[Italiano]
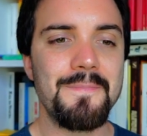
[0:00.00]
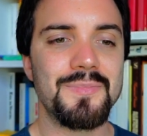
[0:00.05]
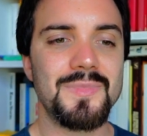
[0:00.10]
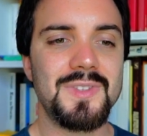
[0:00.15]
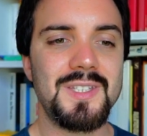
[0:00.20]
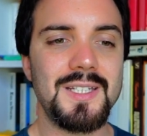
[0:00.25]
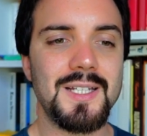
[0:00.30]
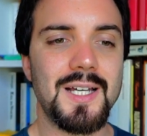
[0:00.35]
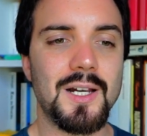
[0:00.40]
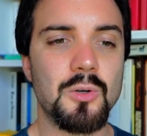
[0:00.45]

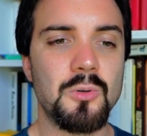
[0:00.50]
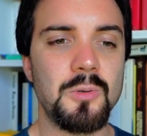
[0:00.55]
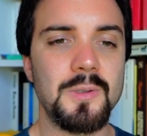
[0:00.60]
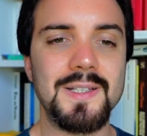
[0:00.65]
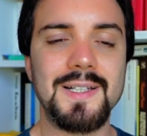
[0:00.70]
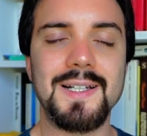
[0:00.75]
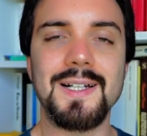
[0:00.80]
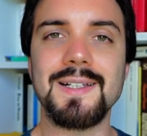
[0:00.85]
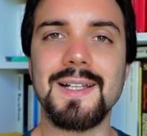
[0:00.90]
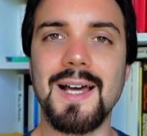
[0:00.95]
di
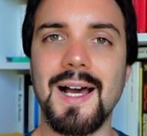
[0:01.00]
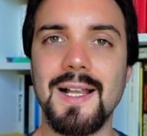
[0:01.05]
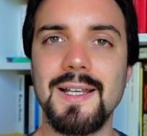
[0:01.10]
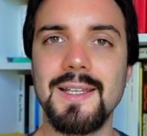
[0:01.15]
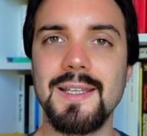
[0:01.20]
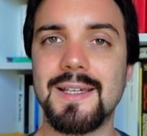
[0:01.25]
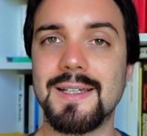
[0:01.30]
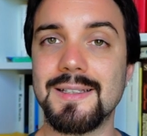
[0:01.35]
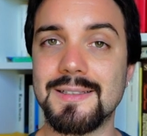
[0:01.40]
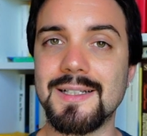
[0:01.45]
alcuni
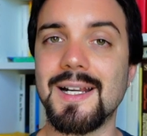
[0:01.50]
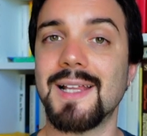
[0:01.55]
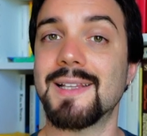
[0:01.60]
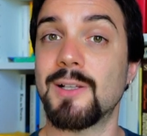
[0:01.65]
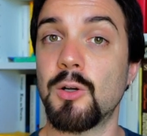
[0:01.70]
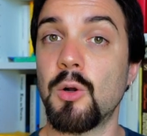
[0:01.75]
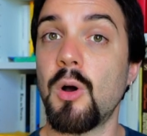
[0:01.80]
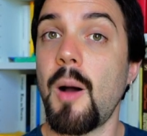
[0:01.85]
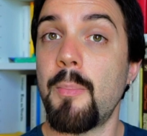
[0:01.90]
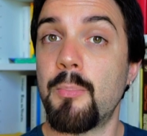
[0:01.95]
canali che
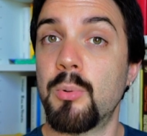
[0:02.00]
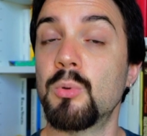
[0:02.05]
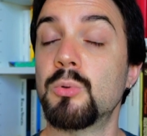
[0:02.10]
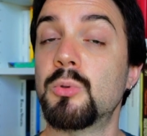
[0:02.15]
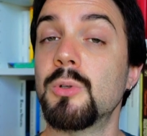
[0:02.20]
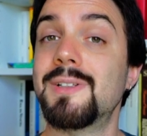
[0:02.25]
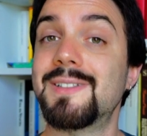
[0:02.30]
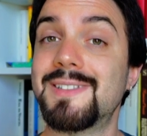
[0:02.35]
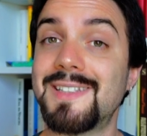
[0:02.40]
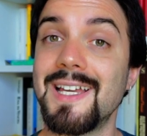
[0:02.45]
trattano
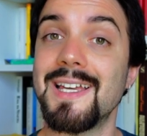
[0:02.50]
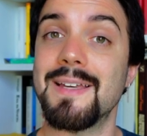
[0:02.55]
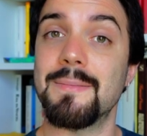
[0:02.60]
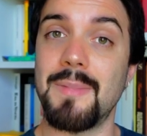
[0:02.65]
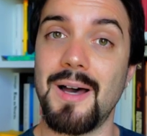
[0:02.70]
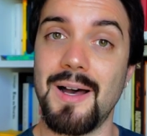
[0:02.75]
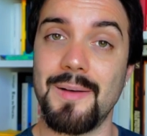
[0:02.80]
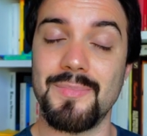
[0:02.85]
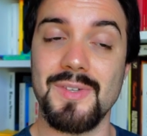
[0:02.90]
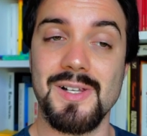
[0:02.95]
appunto il
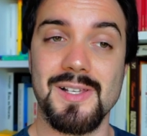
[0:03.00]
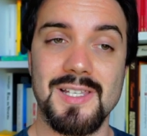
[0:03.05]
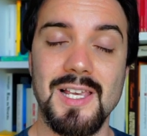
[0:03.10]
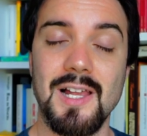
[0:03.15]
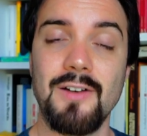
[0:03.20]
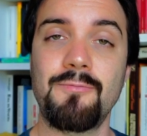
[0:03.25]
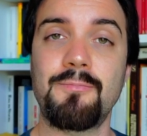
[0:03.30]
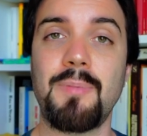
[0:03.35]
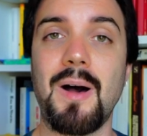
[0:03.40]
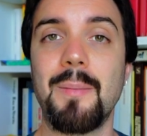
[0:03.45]
tema del
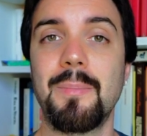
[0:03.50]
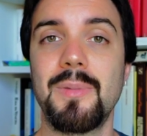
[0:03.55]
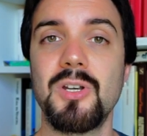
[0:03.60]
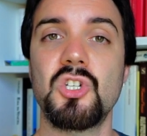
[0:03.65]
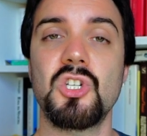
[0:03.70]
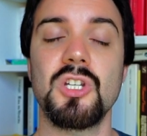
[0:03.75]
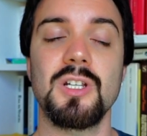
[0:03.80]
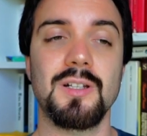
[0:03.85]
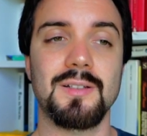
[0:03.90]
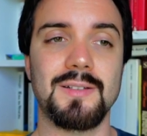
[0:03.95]

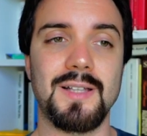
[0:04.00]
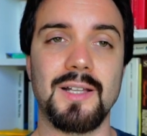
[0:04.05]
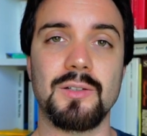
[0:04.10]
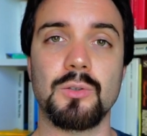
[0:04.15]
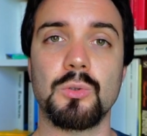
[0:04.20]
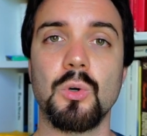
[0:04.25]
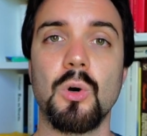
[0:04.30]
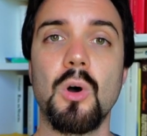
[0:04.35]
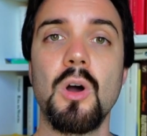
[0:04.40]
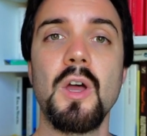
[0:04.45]
self-publishing,
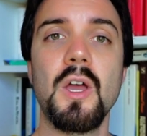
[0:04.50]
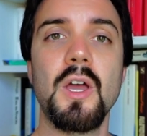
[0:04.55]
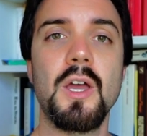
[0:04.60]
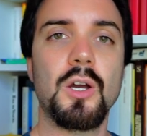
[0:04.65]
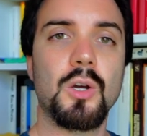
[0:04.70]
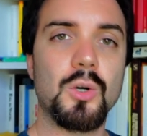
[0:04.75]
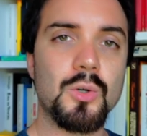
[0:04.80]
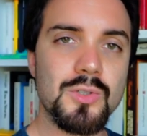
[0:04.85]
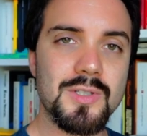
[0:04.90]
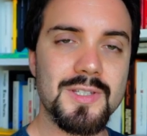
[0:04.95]
dando
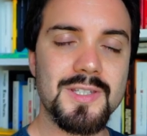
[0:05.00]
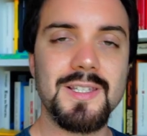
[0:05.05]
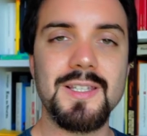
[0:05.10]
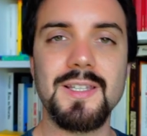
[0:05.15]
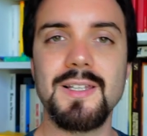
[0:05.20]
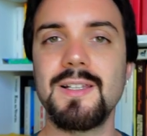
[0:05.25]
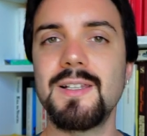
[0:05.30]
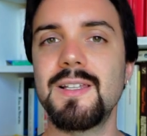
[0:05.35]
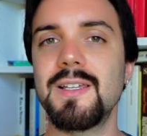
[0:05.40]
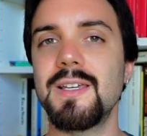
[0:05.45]

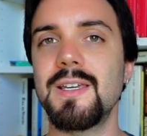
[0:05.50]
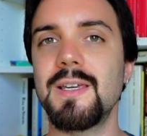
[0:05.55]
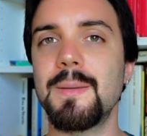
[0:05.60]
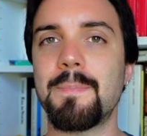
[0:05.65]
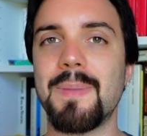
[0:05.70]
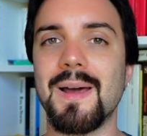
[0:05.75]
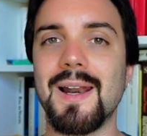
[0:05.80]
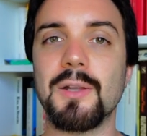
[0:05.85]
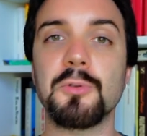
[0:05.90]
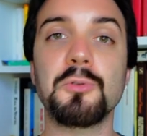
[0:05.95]
consigli,
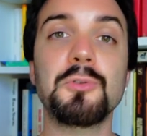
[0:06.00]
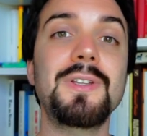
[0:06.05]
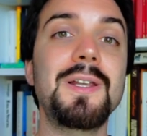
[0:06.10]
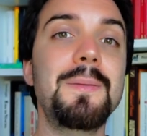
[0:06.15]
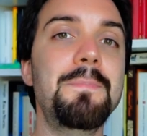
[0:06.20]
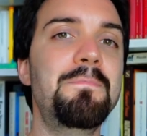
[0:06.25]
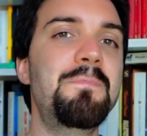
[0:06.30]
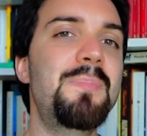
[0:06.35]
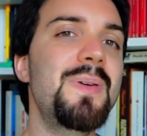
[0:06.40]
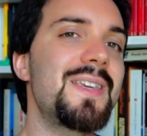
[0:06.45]
parlando
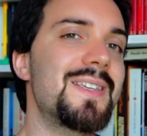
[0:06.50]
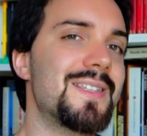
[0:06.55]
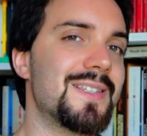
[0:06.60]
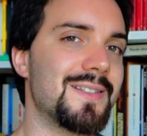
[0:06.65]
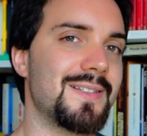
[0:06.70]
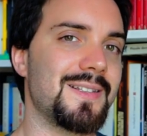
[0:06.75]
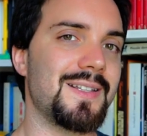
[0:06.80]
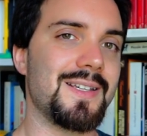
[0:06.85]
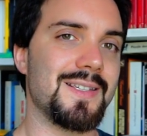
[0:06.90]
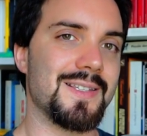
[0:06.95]
del
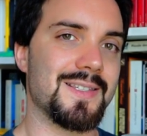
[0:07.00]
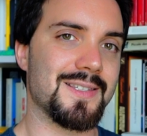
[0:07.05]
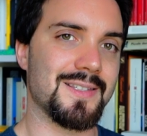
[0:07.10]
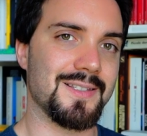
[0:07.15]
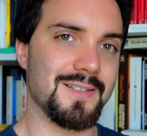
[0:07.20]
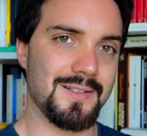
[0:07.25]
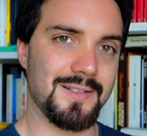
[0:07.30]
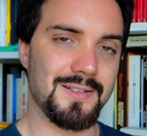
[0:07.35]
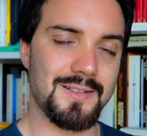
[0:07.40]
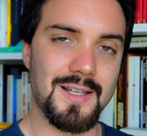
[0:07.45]

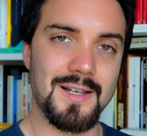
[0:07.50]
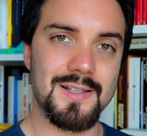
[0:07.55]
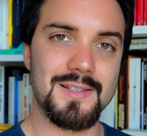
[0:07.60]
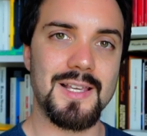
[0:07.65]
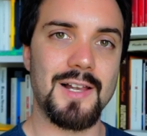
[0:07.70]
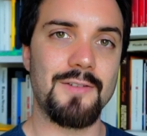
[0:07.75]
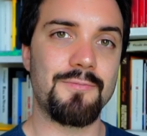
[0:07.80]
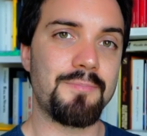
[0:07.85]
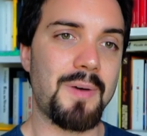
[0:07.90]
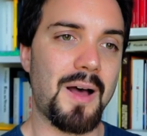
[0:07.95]
business del
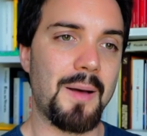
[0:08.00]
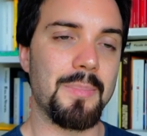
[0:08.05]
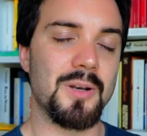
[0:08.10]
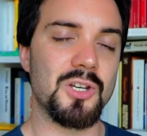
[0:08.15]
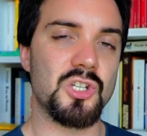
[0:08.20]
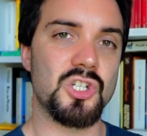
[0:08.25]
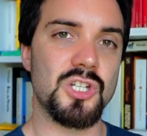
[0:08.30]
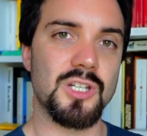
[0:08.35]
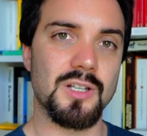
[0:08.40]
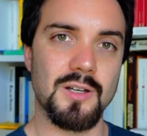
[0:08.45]

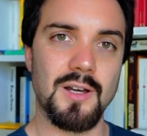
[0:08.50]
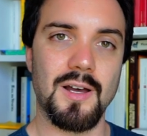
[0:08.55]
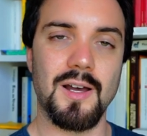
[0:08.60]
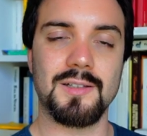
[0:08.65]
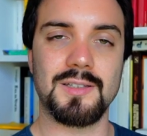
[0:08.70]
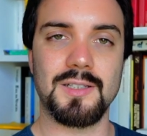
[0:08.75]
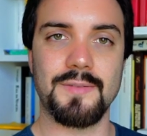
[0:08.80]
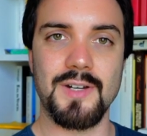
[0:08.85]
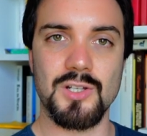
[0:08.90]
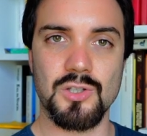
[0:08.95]
self-publishing
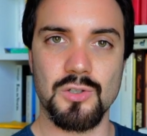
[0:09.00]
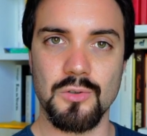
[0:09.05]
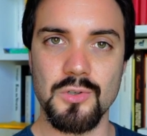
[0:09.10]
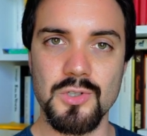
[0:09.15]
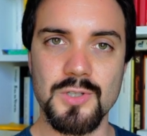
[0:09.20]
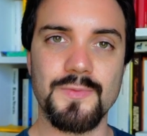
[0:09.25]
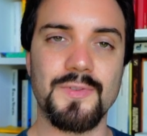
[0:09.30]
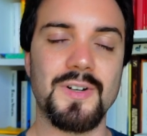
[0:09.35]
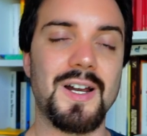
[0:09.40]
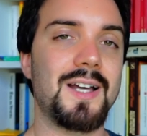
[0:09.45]
attraverso
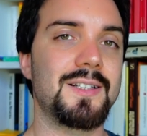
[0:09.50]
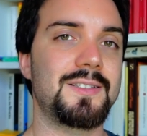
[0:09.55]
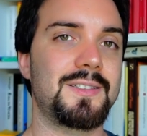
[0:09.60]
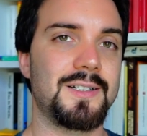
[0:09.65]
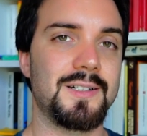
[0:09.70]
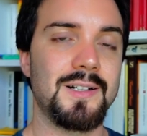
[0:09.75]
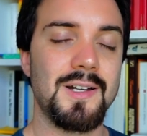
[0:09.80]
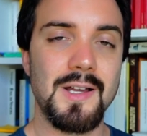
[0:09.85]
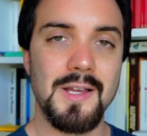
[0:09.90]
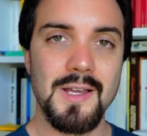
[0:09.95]

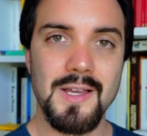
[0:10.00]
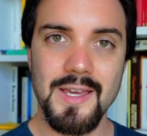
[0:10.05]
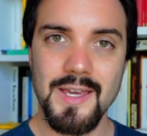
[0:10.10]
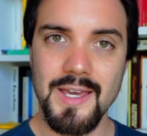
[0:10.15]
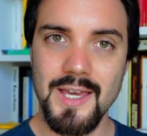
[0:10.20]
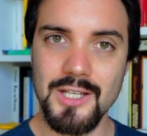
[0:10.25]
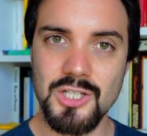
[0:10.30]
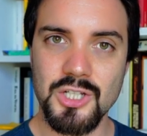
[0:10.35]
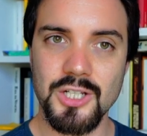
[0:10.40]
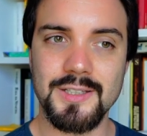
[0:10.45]
Ghostwriter,
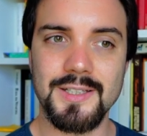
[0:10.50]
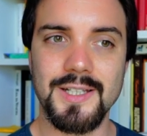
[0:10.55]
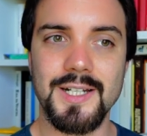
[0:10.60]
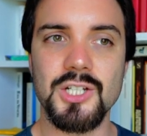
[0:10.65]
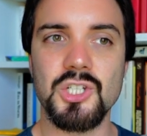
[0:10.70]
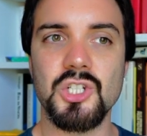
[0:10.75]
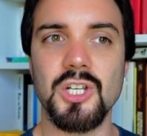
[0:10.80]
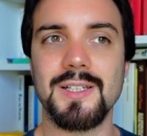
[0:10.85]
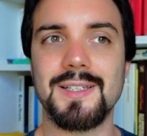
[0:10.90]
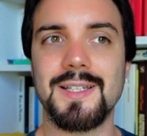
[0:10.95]
eccetera,
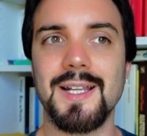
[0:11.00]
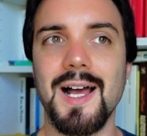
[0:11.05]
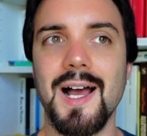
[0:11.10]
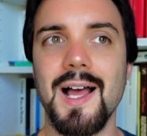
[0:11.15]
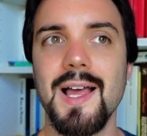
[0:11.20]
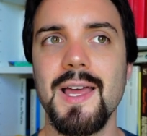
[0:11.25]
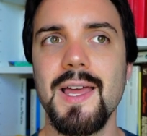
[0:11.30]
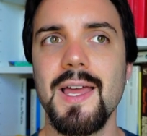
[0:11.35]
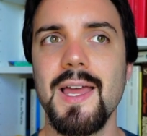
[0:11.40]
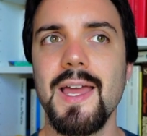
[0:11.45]
eccetera.